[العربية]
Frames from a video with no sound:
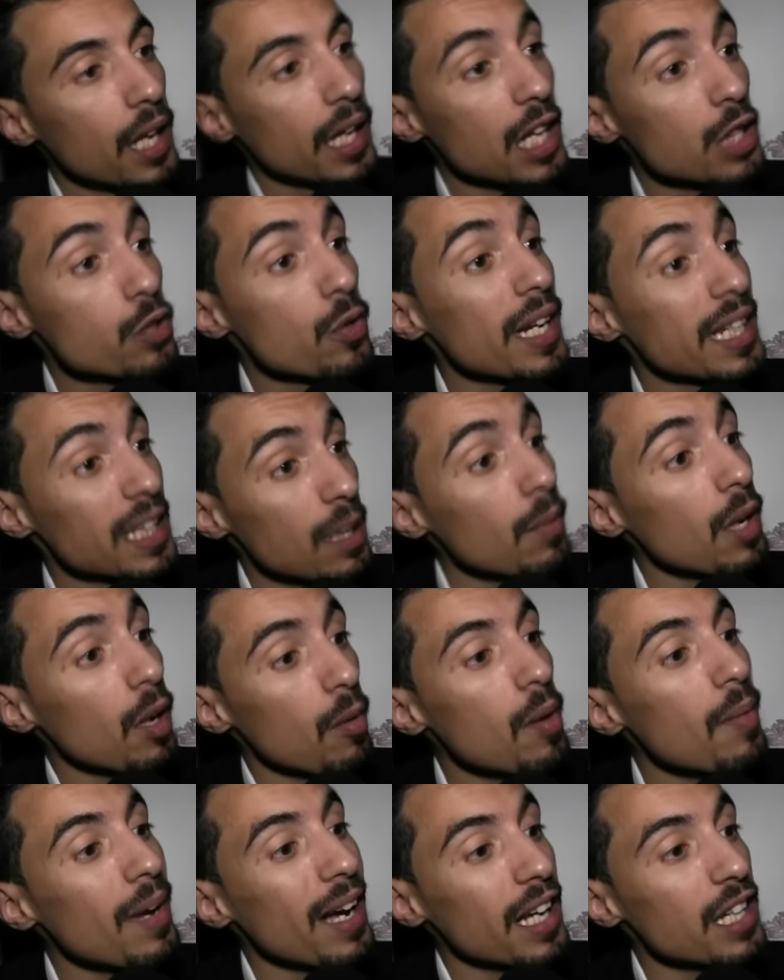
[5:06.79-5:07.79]
كانت وارده من
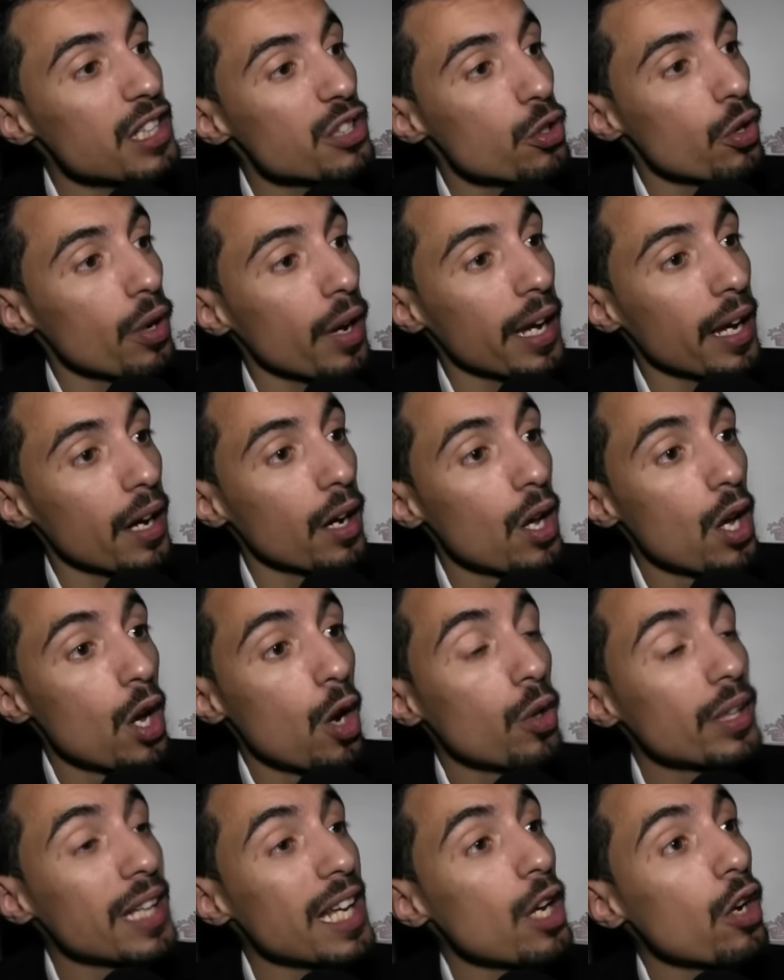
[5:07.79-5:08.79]
قبل مراكش جو غير
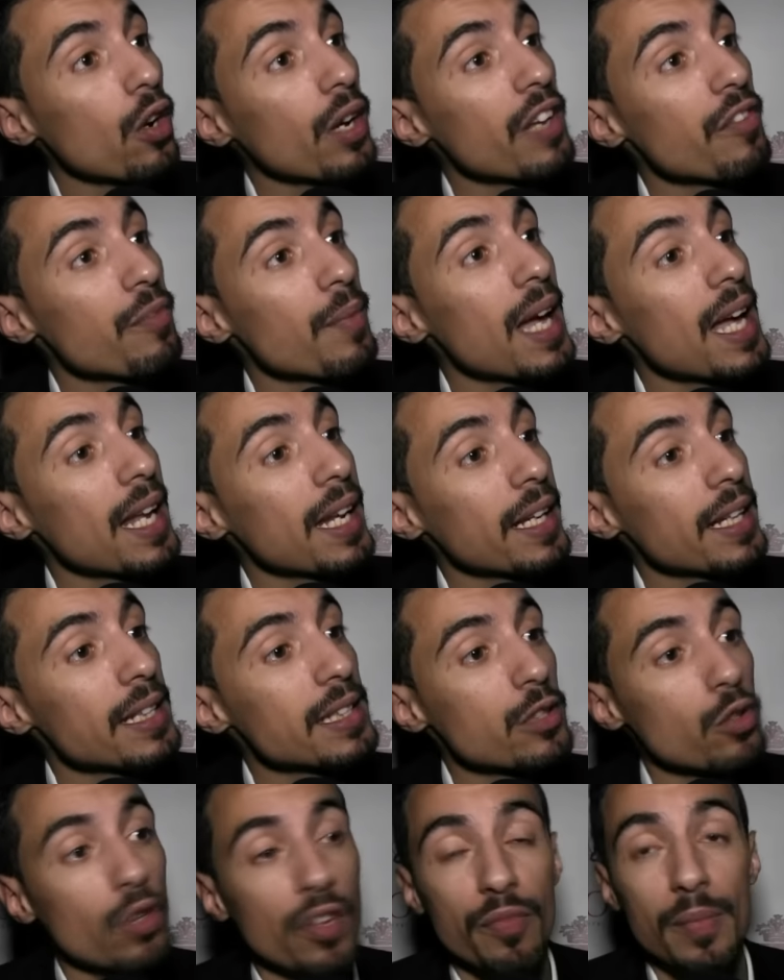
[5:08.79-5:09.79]
ودايوغ كيف ما انا
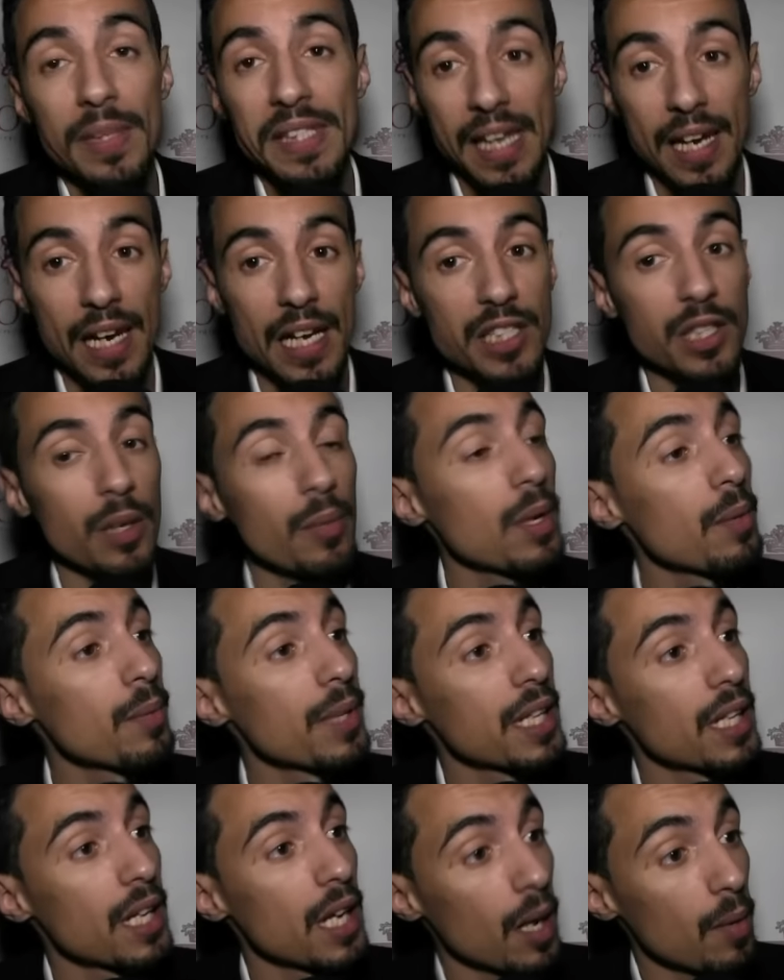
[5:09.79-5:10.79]
قلت وكيف ما صرحت قبل
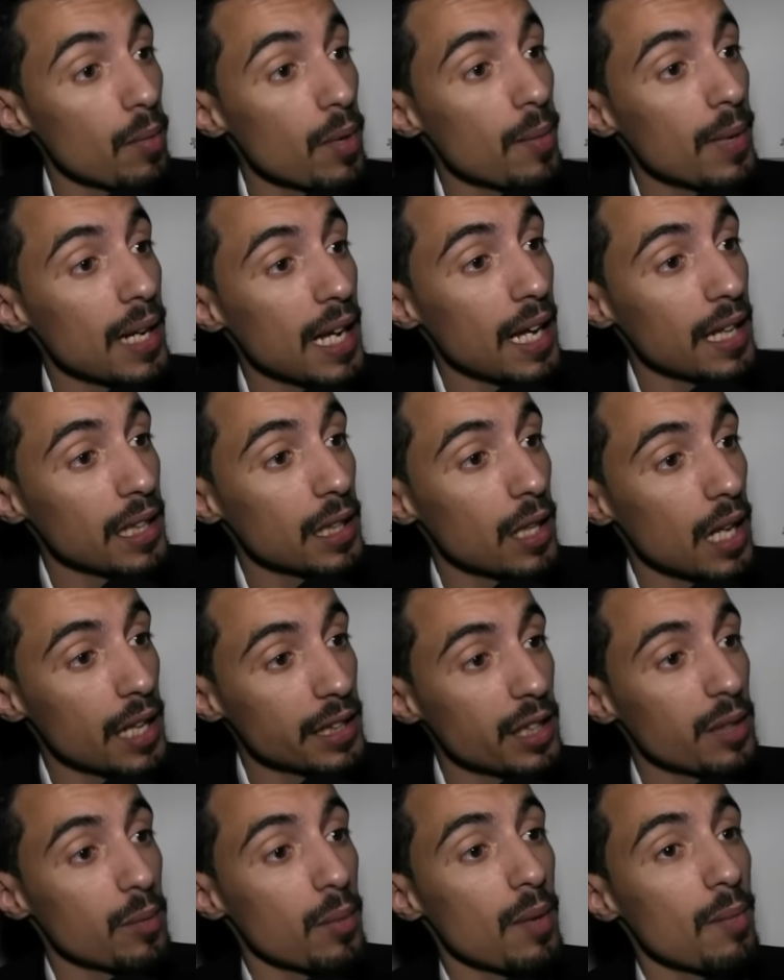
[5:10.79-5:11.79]
من قبل من العرض
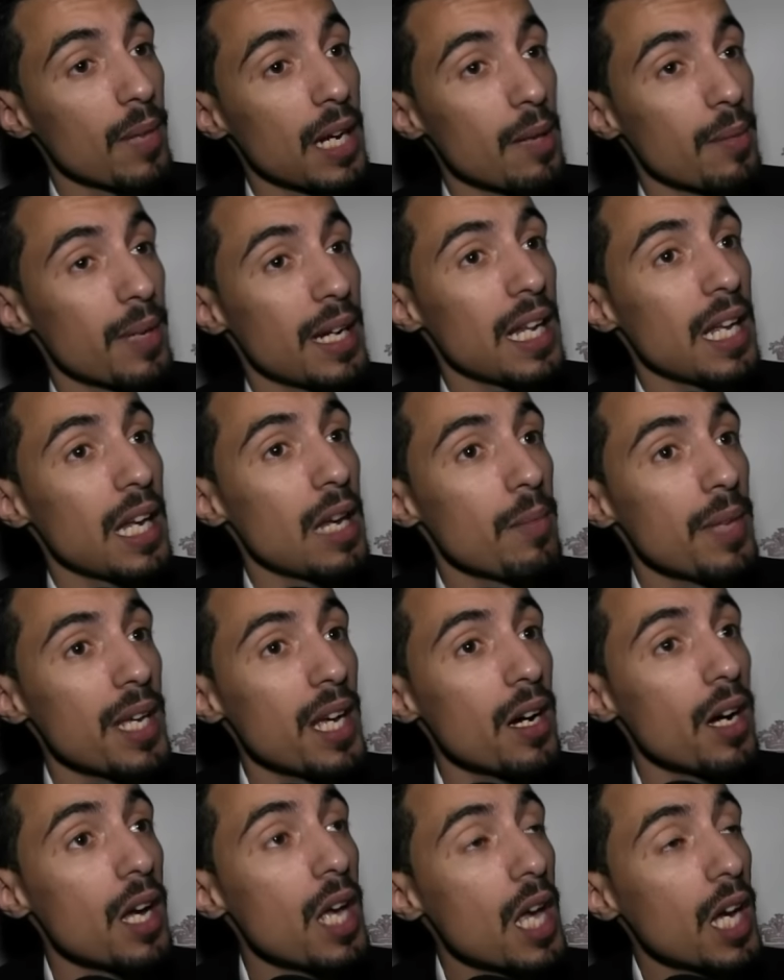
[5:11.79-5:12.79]
العدد من المنابر
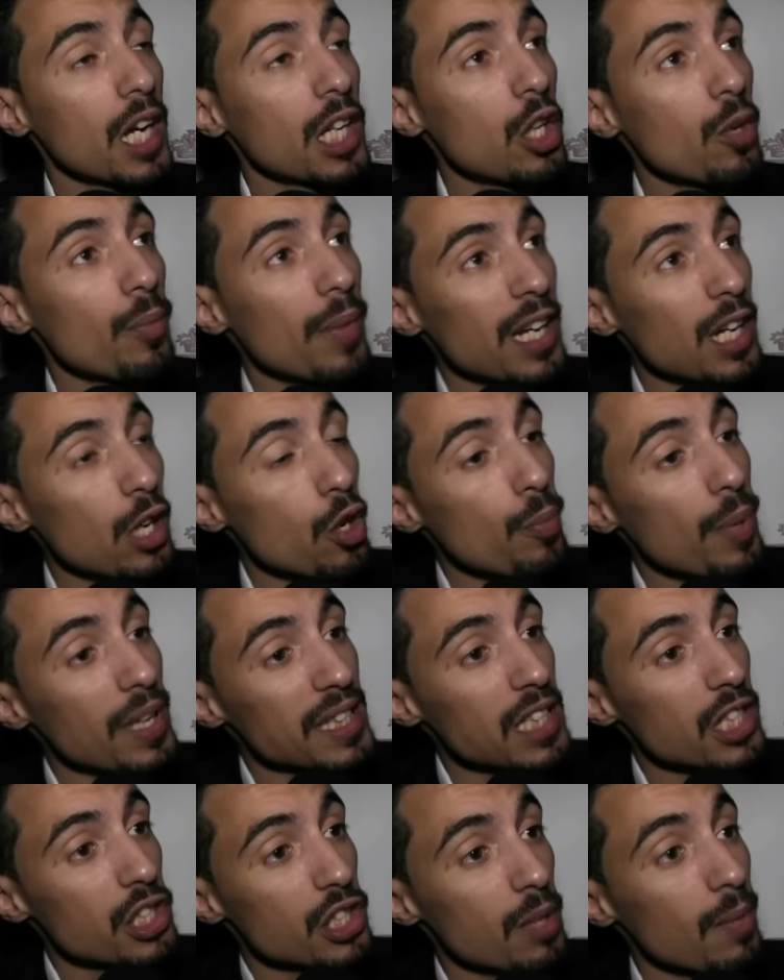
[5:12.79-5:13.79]
الاعلاميه قلت لهم انا لو
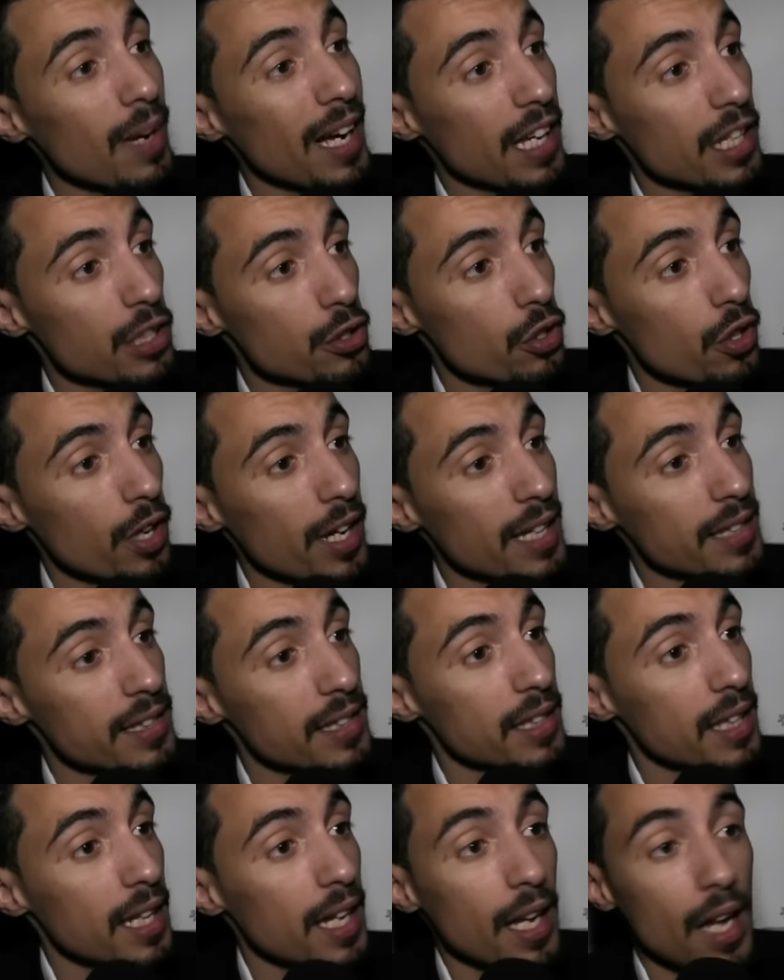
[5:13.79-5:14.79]
باس ميساج ديال ماركاج دو ريغ
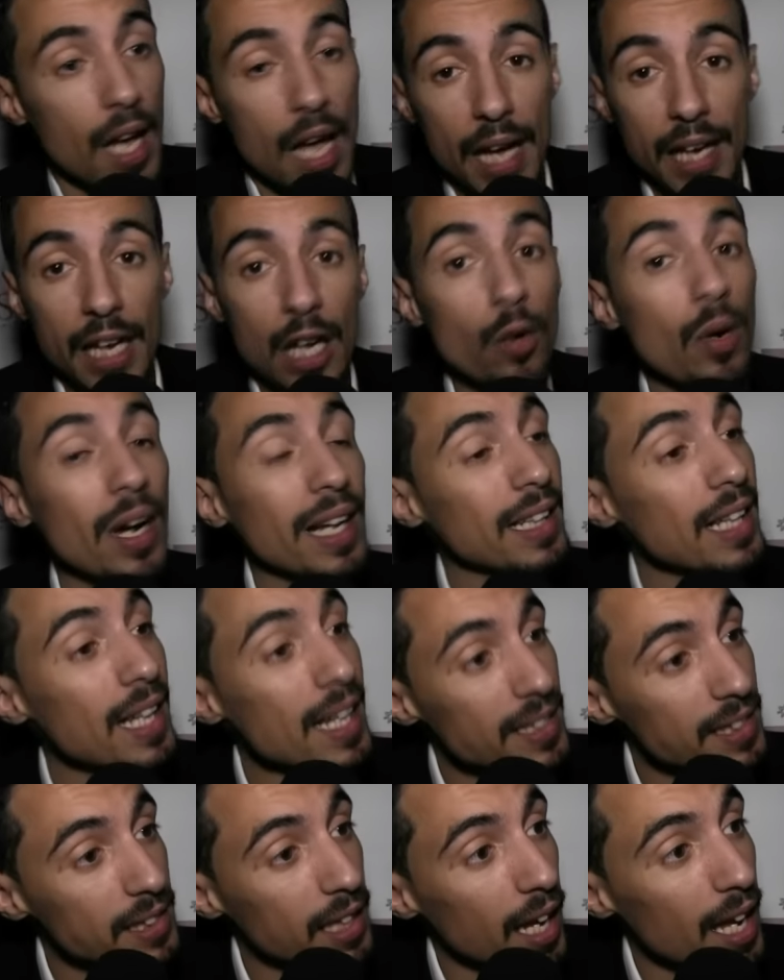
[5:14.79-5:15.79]
سيتي كان واحد
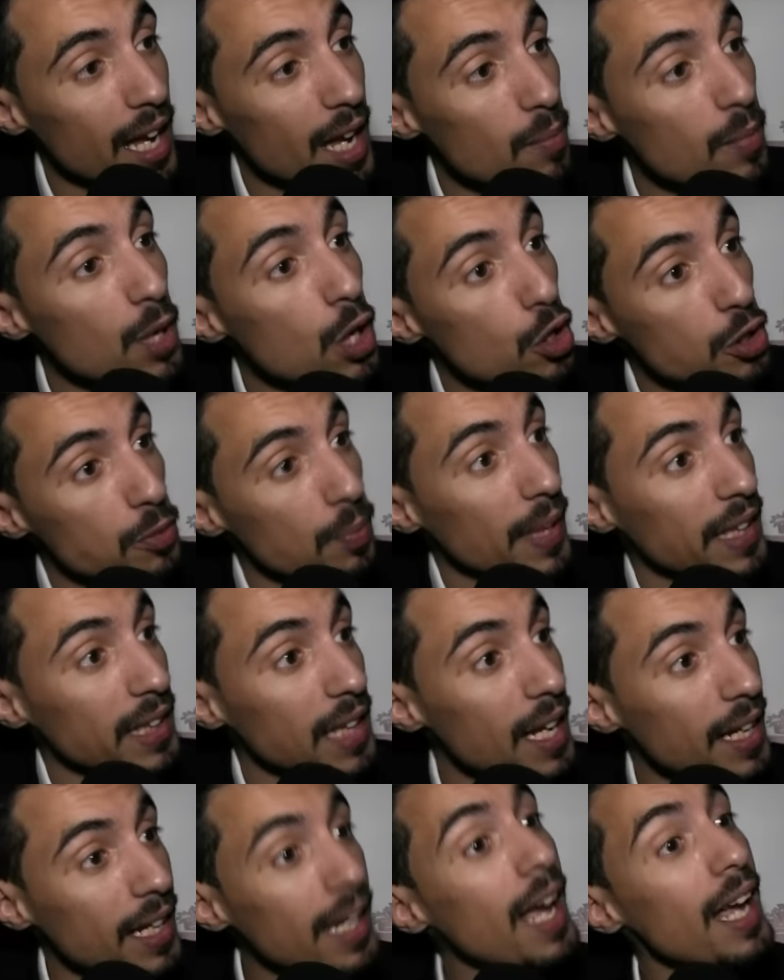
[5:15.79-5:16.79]
ليكستري من لو
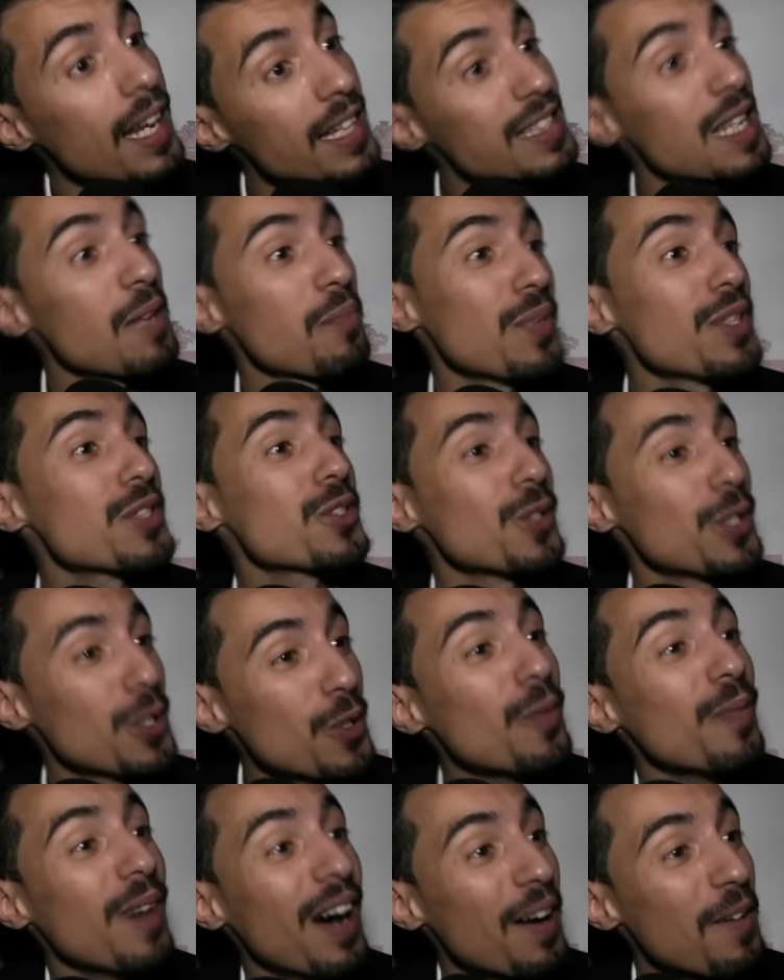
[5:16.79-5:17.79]
سبيكتاكل اللي انا زابيته
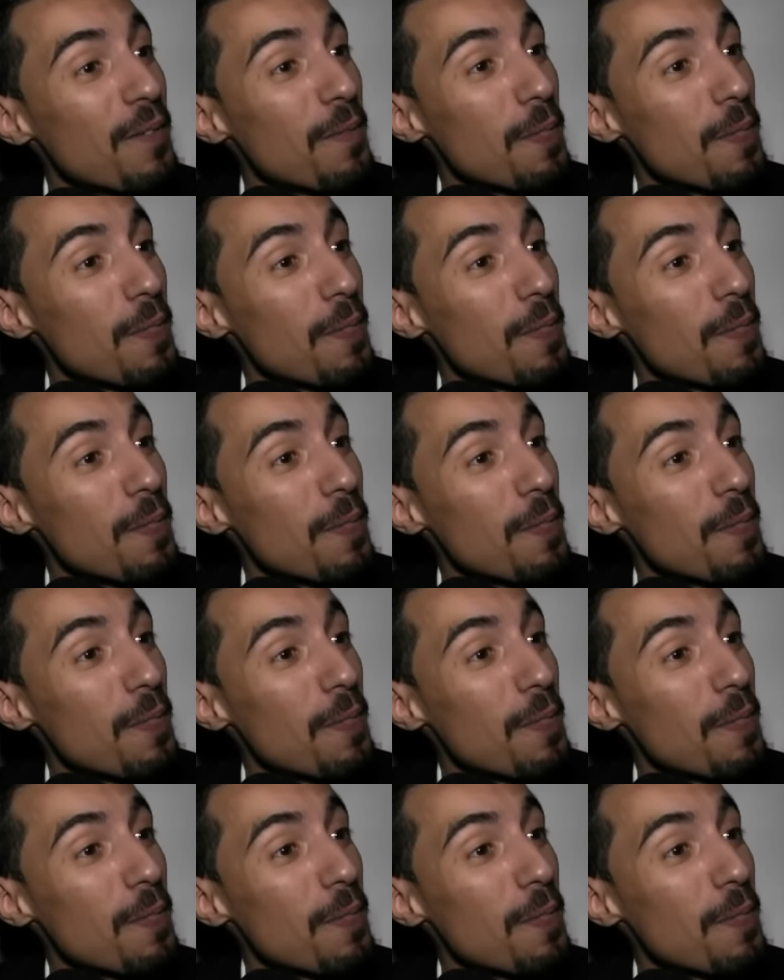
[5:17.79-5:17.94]
اليوم